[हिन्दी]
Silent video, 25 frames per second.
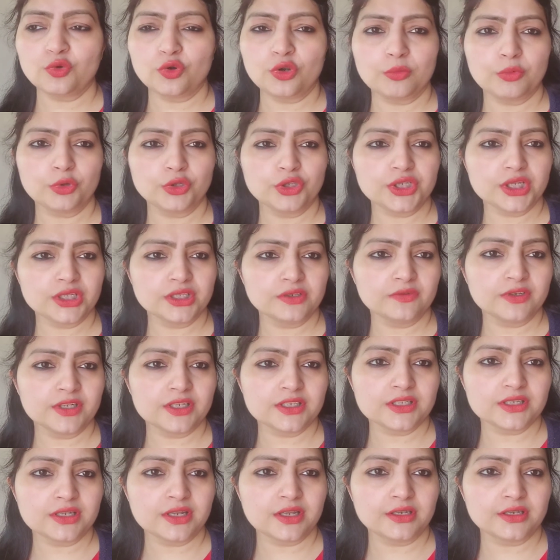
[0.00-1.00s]
थोड़े बहुत जाते हुए
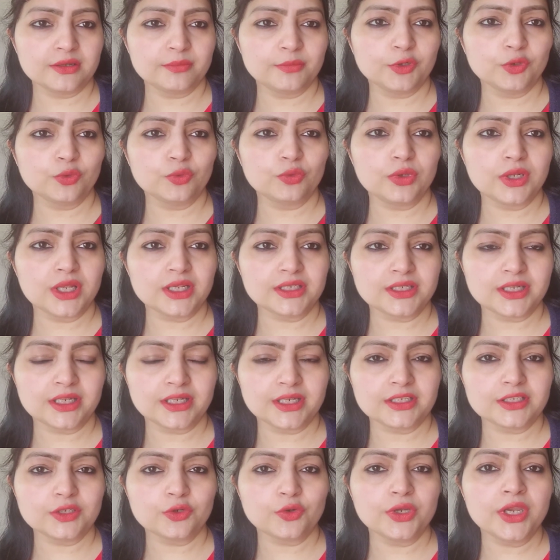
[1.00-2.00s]
नजर आ रहे हैं बिल्कुल ऐसा लग
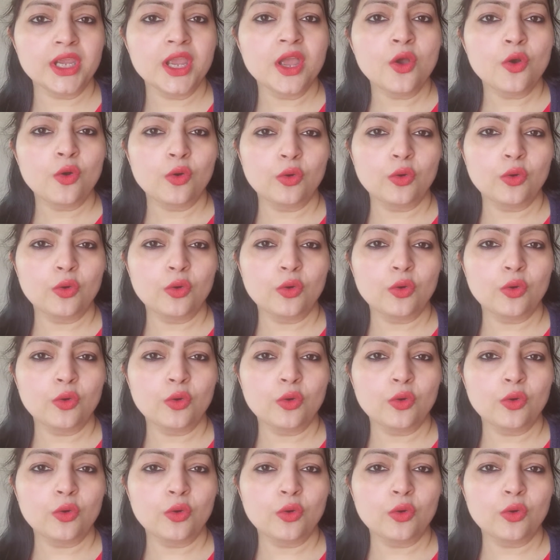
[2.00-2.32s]
रहा है जैसे कोई